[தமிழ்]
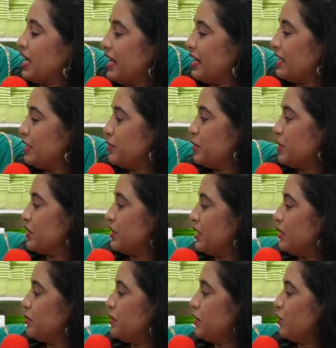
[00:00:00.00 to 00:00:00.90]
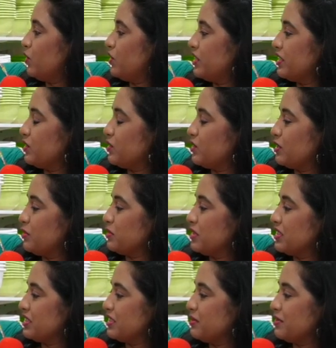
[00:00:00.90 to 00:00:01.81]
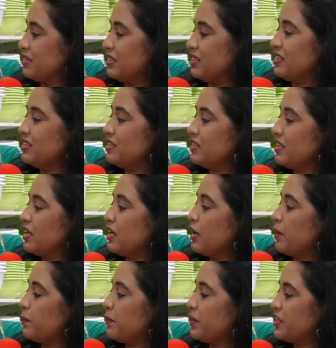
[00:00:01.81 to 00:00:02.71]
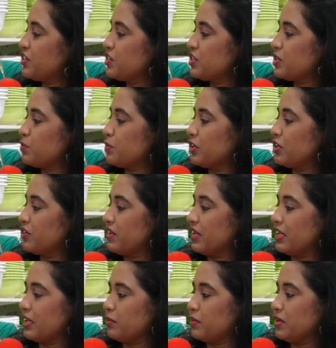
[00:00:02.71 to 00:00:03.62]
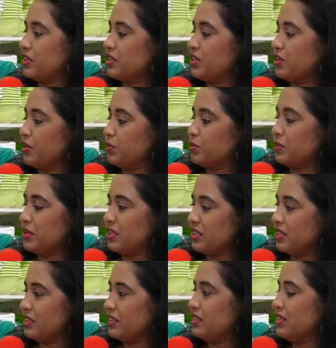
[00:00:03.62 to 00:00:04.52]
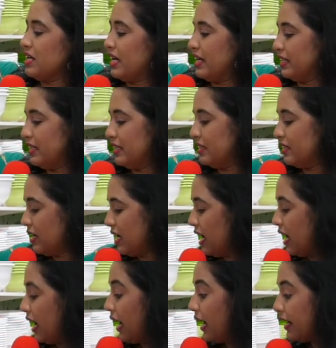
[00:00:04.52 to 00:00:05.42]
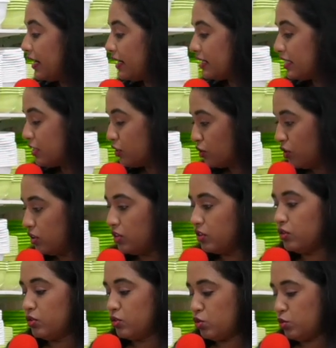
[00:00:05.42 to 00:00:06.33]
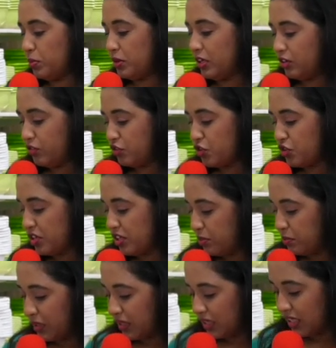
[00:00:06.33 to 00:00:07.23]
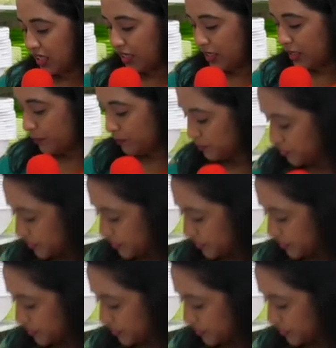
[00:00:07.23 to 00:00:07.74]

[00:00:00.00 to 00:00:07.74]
அண்ட் அது மட்டும் இல்லாமல் நான் ஆல்ரெடி சொன்ன மாதிரி வந்து ப்ரஷஸ் மட்டும் வைக்கிற மாதிரியும் இருக்குது ஹேண்ட்லிங் அண்ட் இதோட இன்னொரு சூப்பரான விஷயம் என்னென்னு பார்த்தீங்கன்னா